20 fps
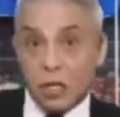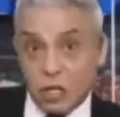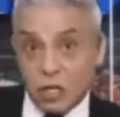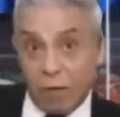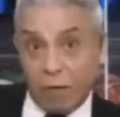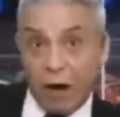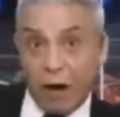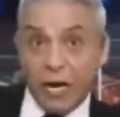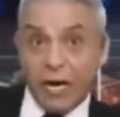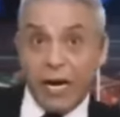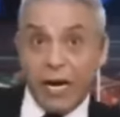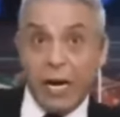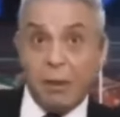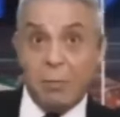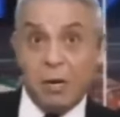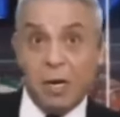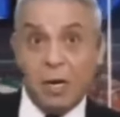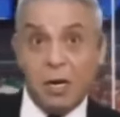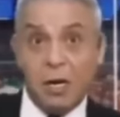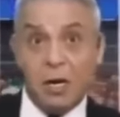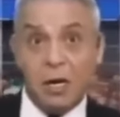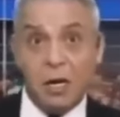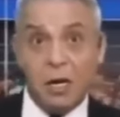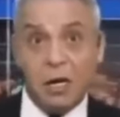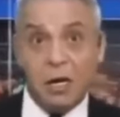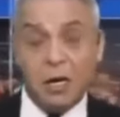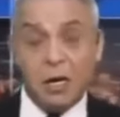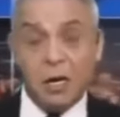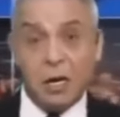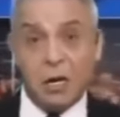اشرف حكيمي
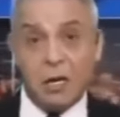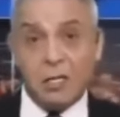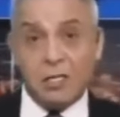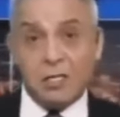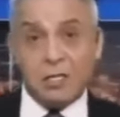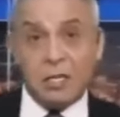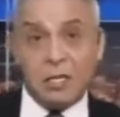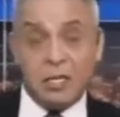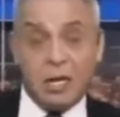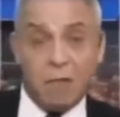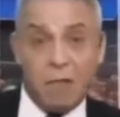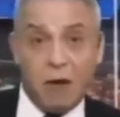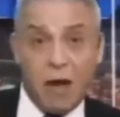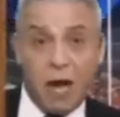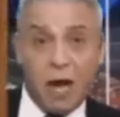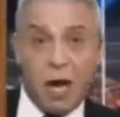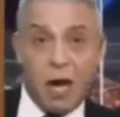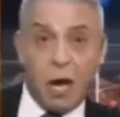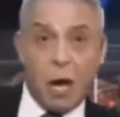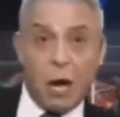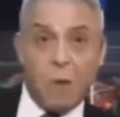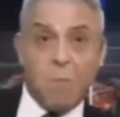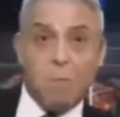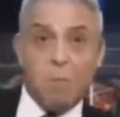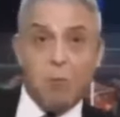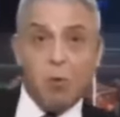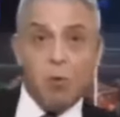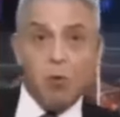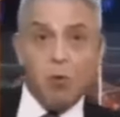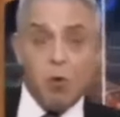قصه كفاح
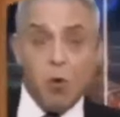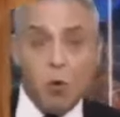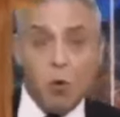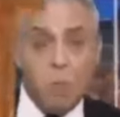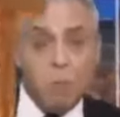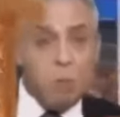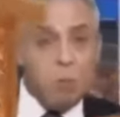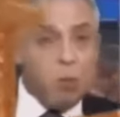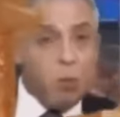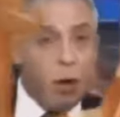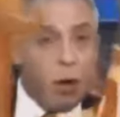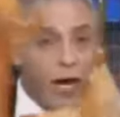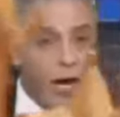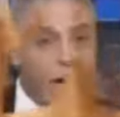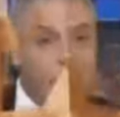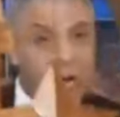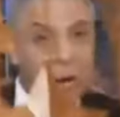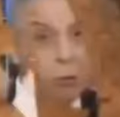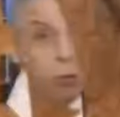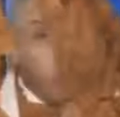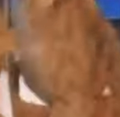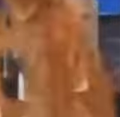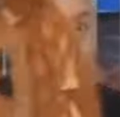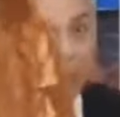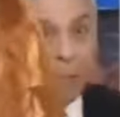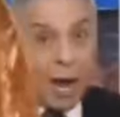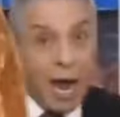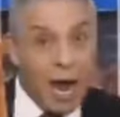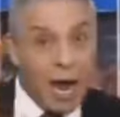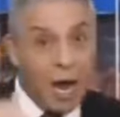اب وام وعيله
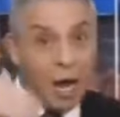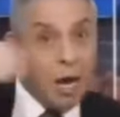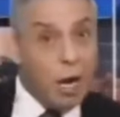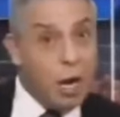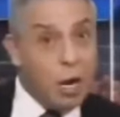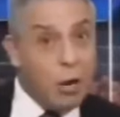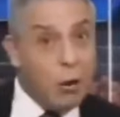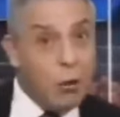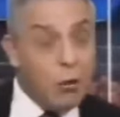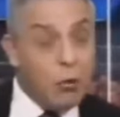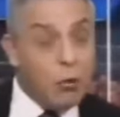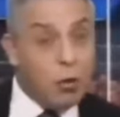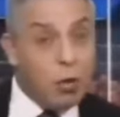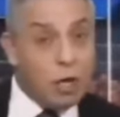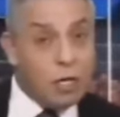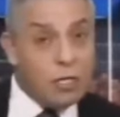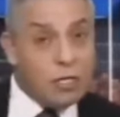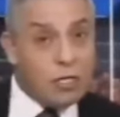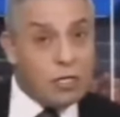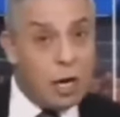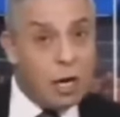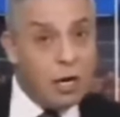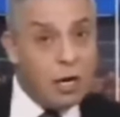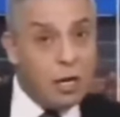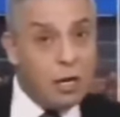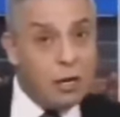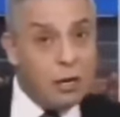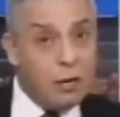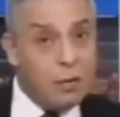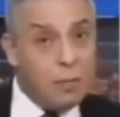وانتماء
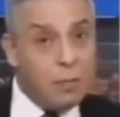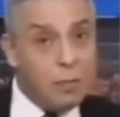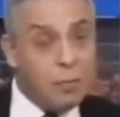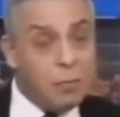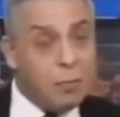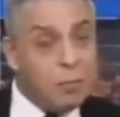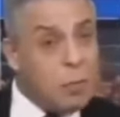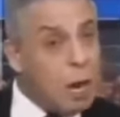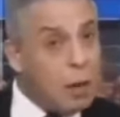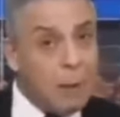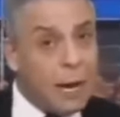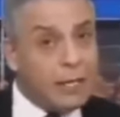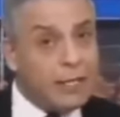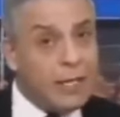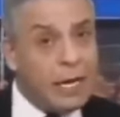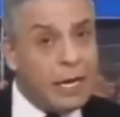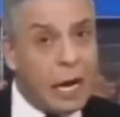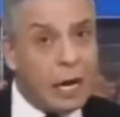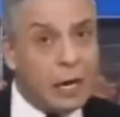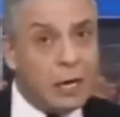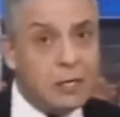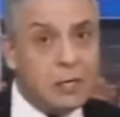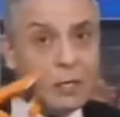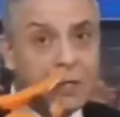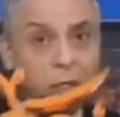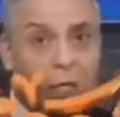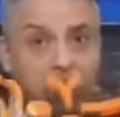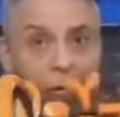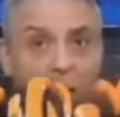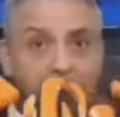وقصه ما بعديها
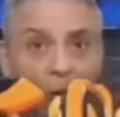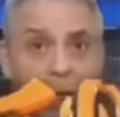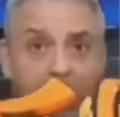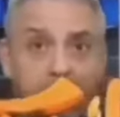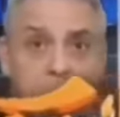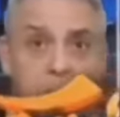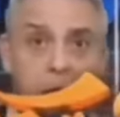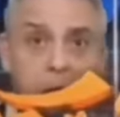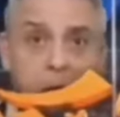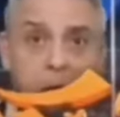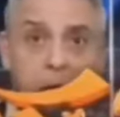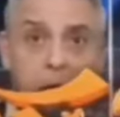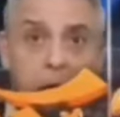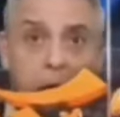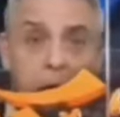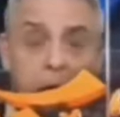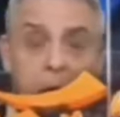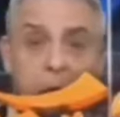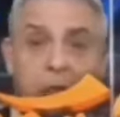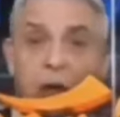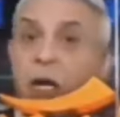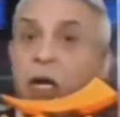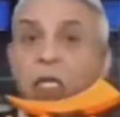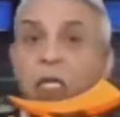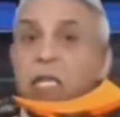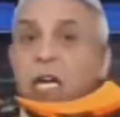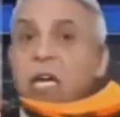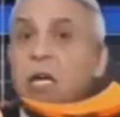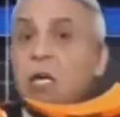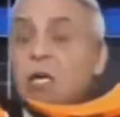قصه
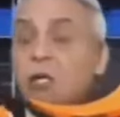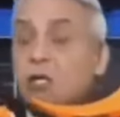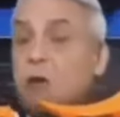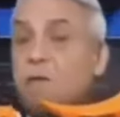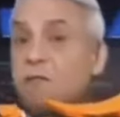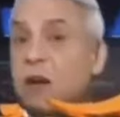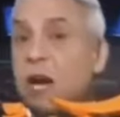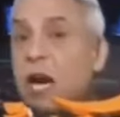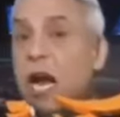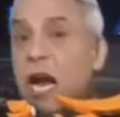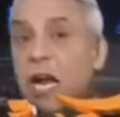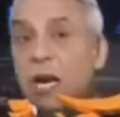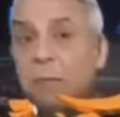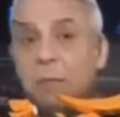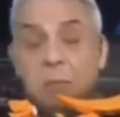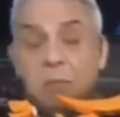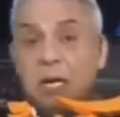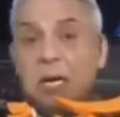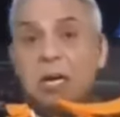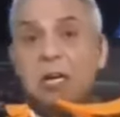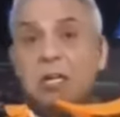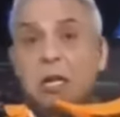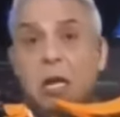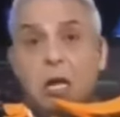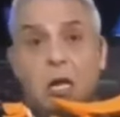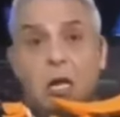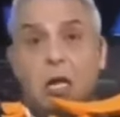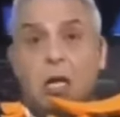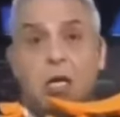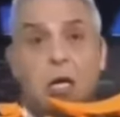في كتير شفنا لعيبه من
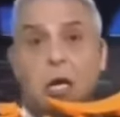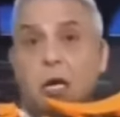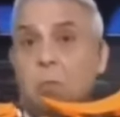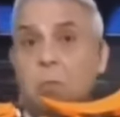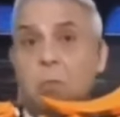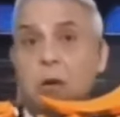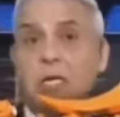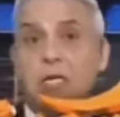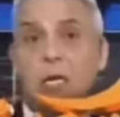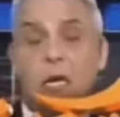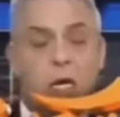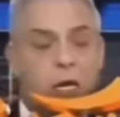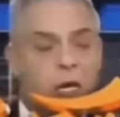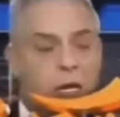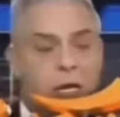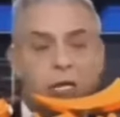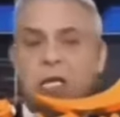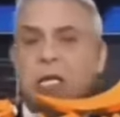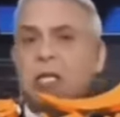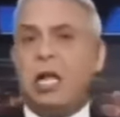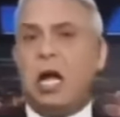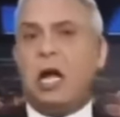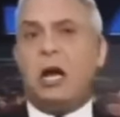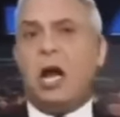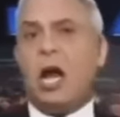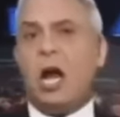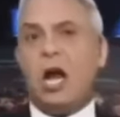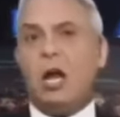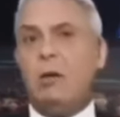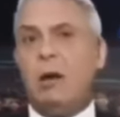غير كريم بن ادي
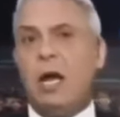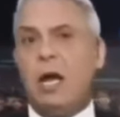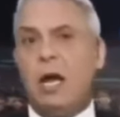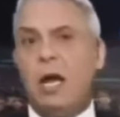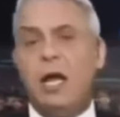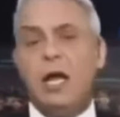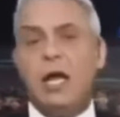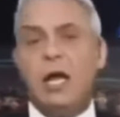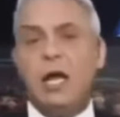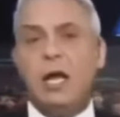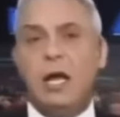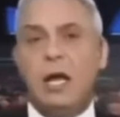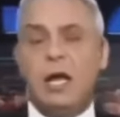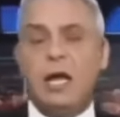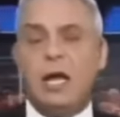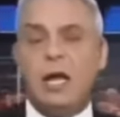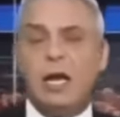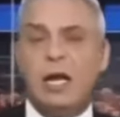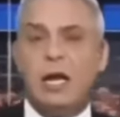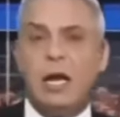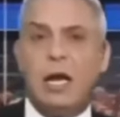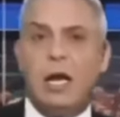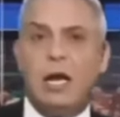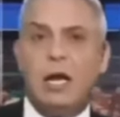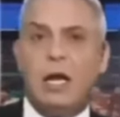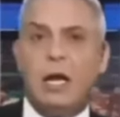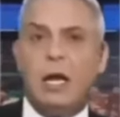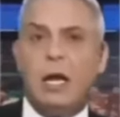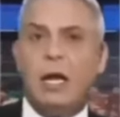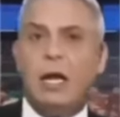ظهرها آه،
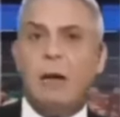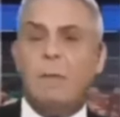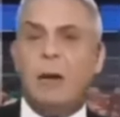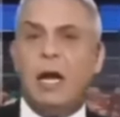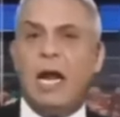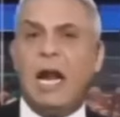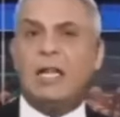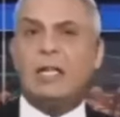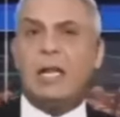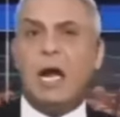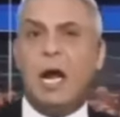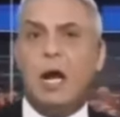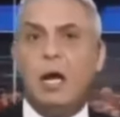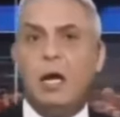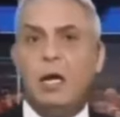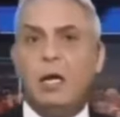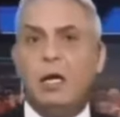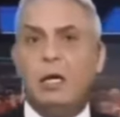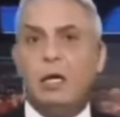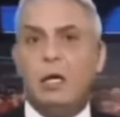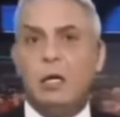لبلادها